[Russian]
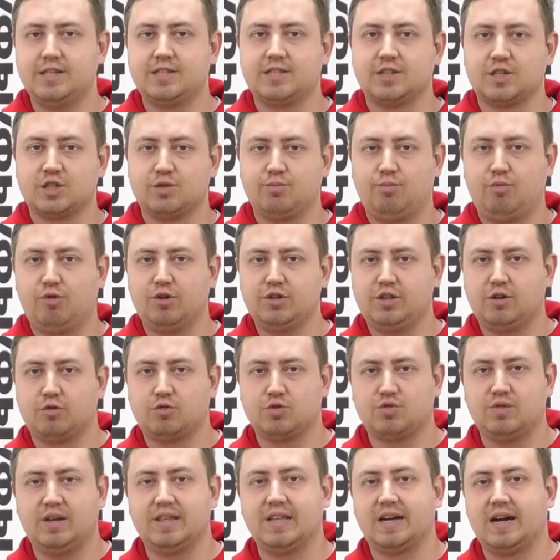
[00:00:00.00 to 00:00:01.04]
министр спорта
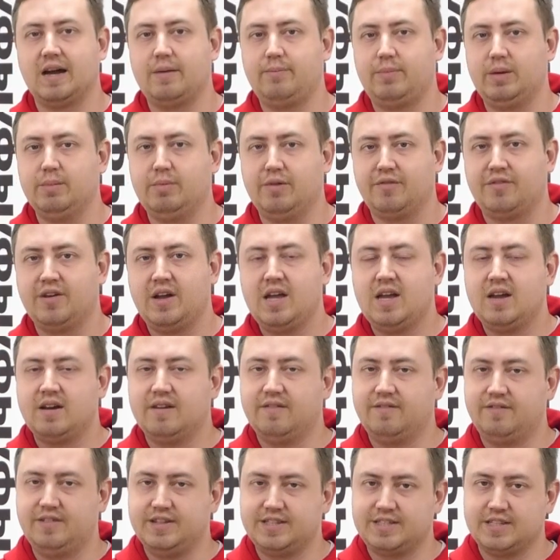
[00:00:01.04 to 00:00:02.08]
Руслан Хабибов
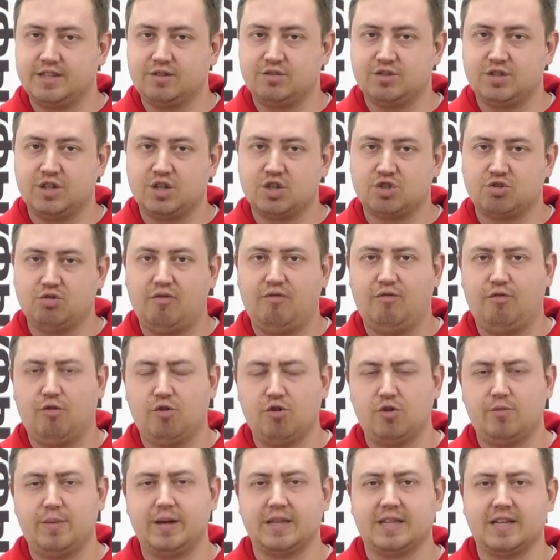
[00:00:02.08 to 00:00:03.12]
высказался, что
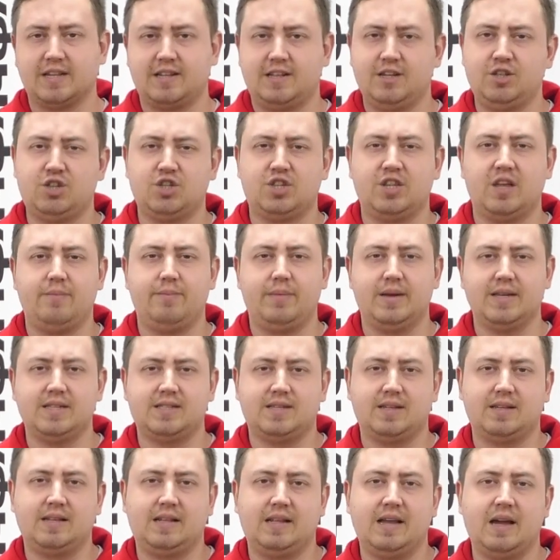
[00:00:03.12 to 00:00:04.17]
форум – это отличное
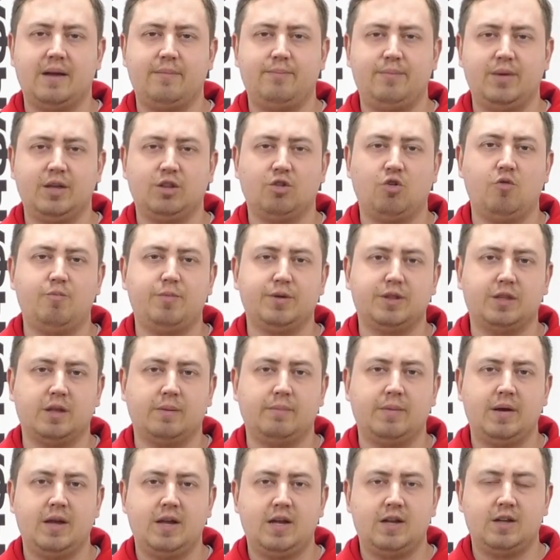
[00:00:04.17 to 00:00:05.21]
место для обмена
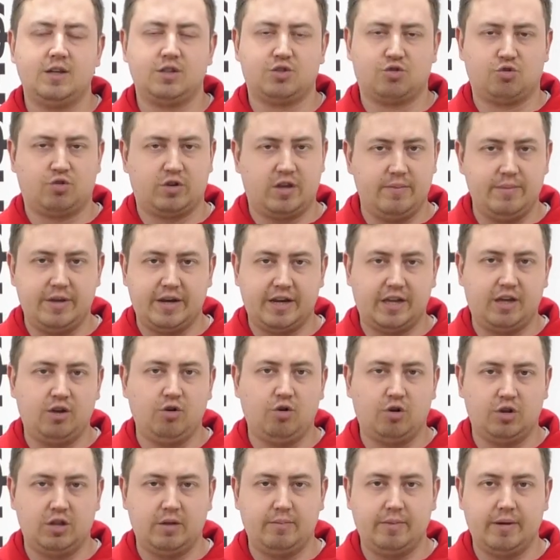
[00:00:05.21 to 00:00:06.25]
опытом с другими
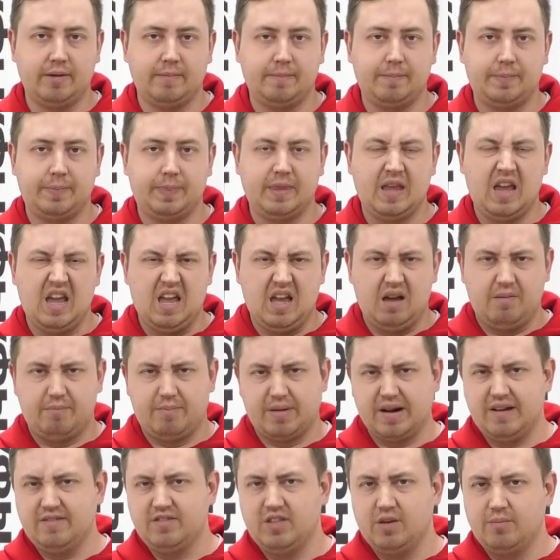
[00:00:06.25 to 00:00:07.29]
регионами.
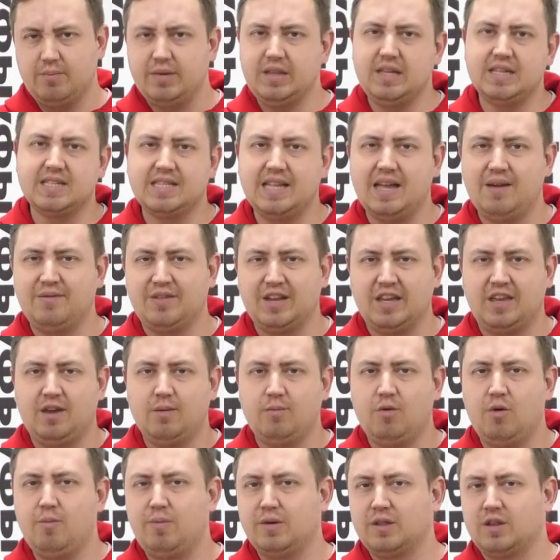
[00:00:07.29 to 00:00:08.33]
Правда, мы не знаем,
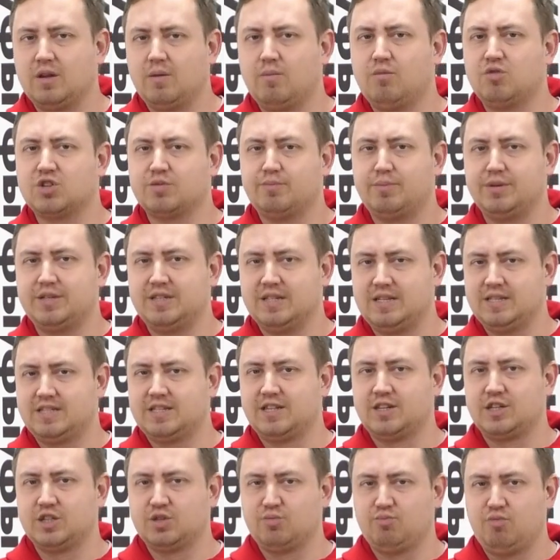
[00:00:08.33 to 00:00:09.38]
каким опытом может
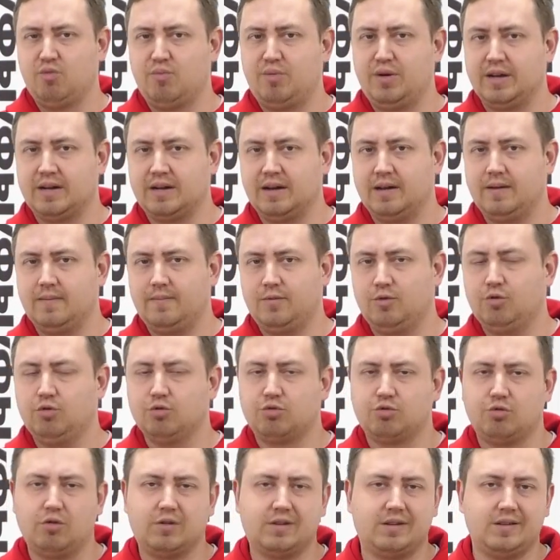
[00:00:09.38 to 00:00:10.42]
поделиться республика, но ну,
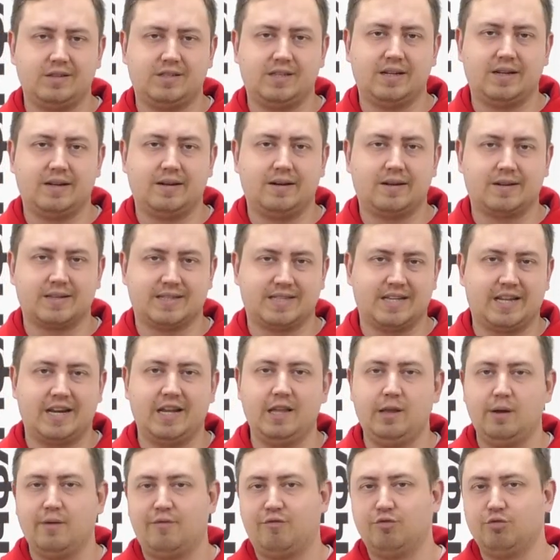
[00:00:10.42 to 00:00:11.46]
только если
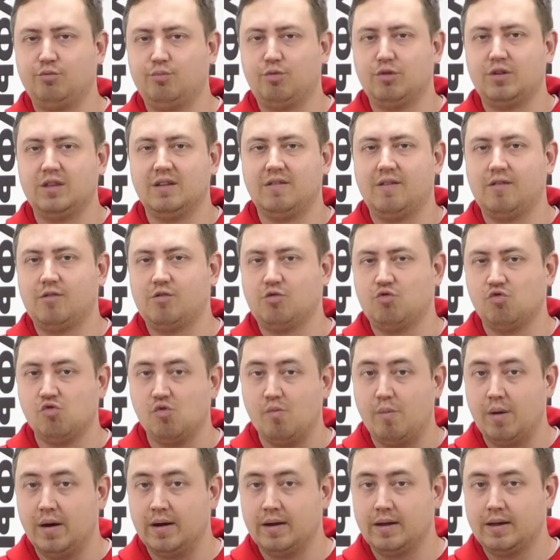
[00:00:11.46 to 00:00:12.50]
разорением футбольного
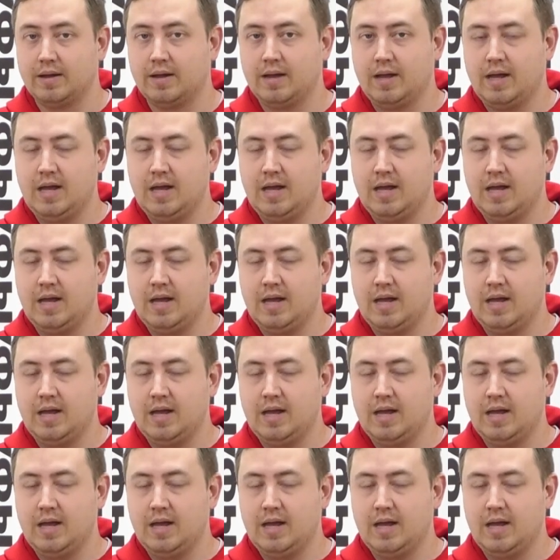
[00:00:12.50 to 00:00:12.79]
клуба.